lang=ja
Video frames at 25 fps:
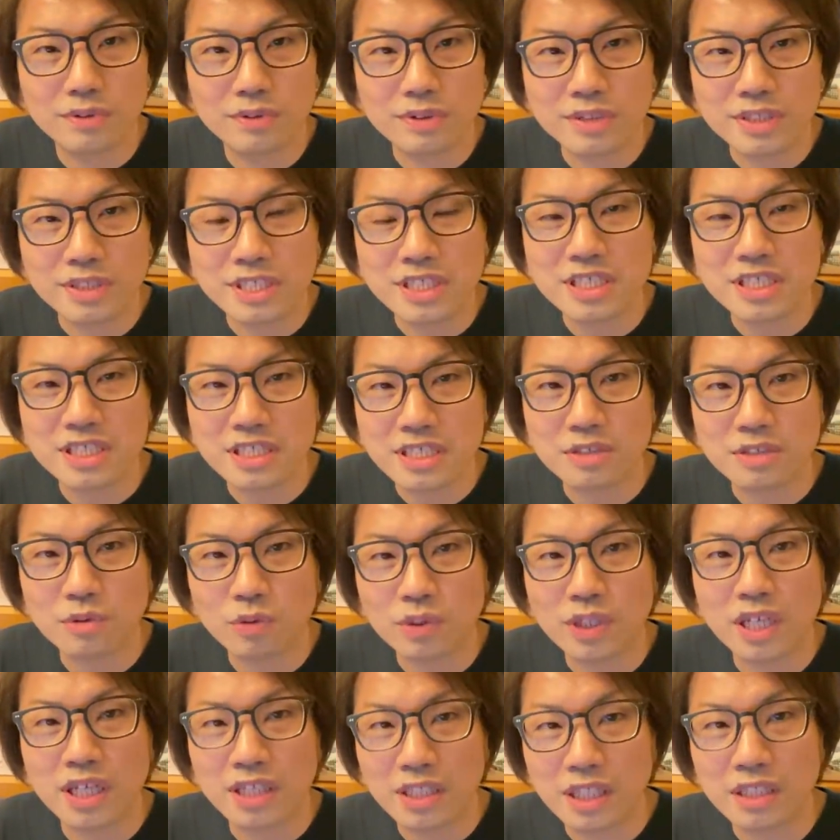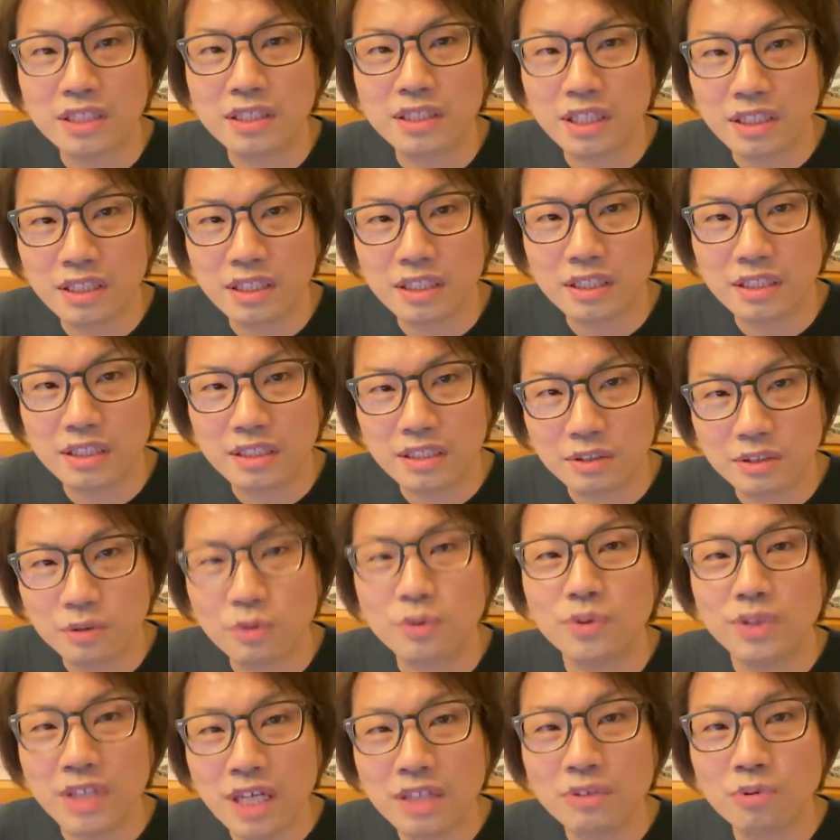認識答えなんだ
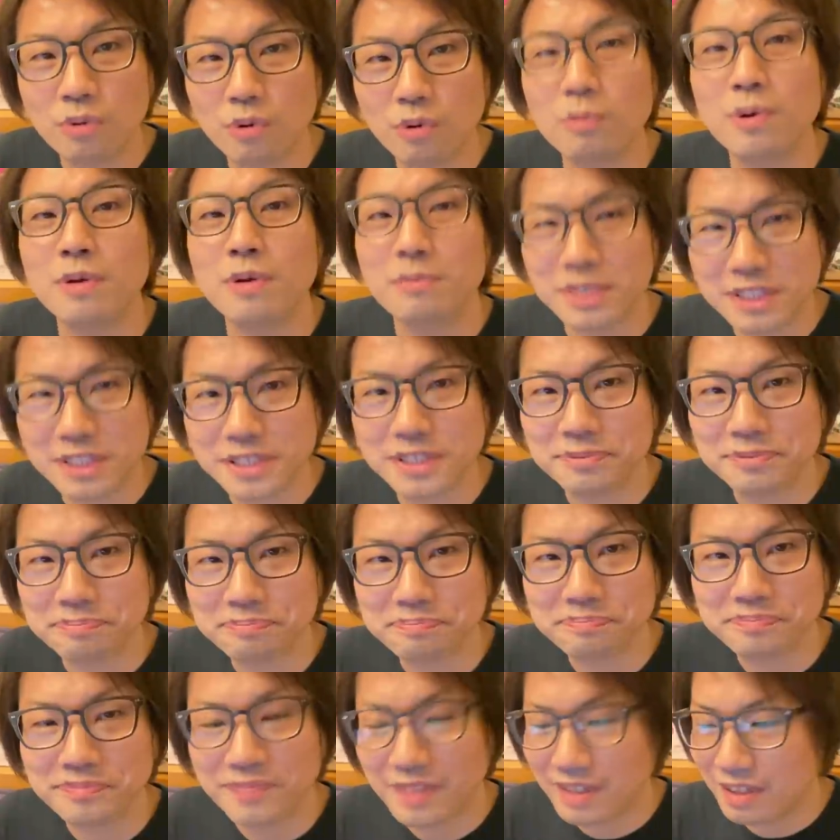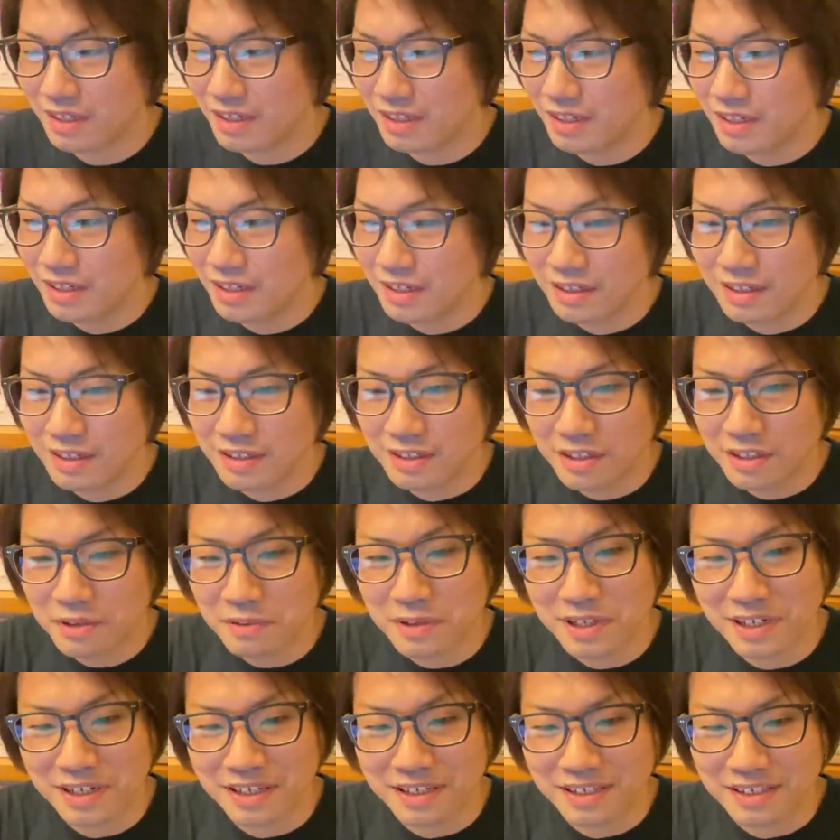ろうなと思います。で
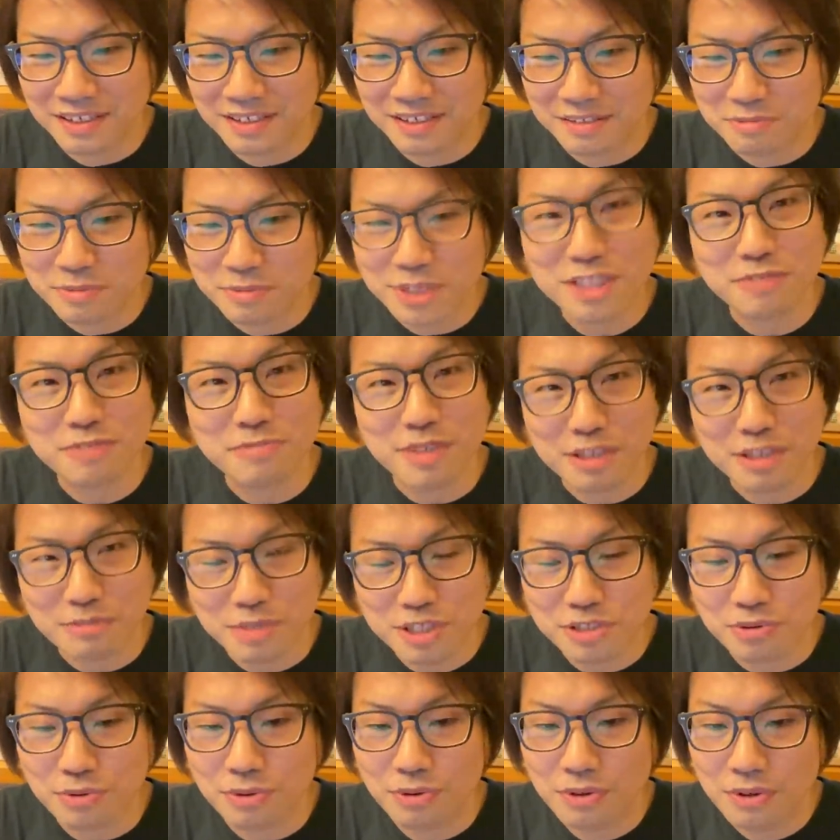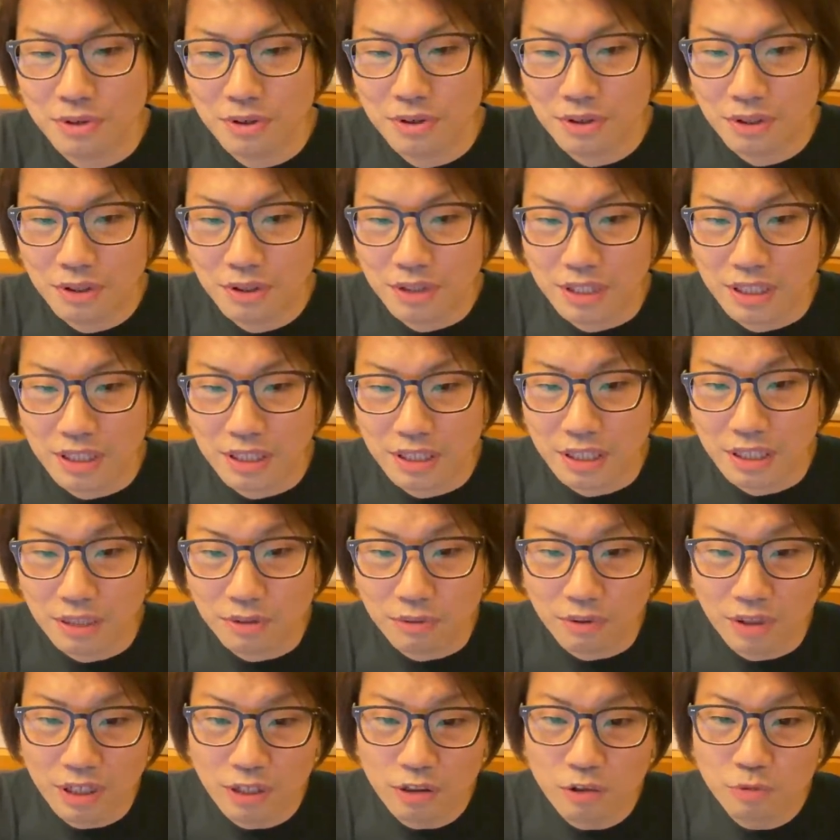はみっつめいきましょう。えー
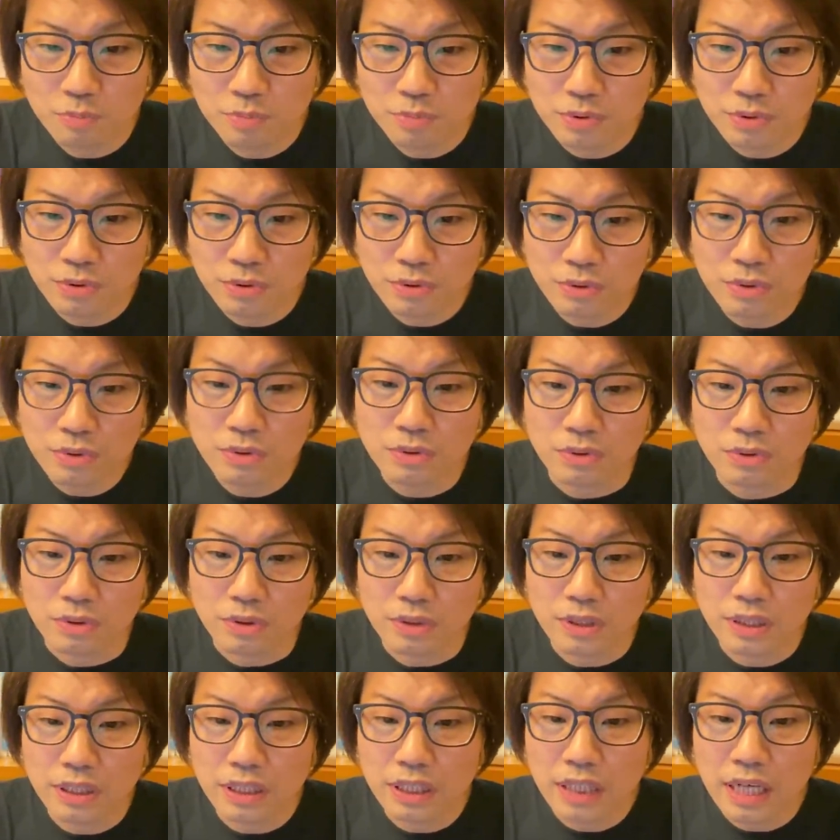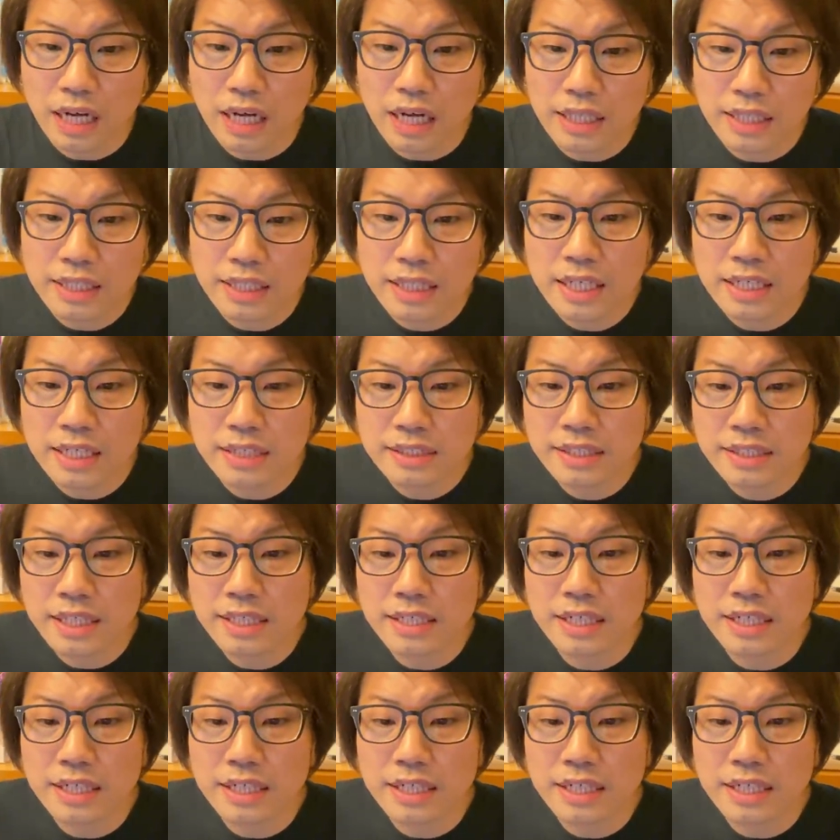と、ハロプロの海外戦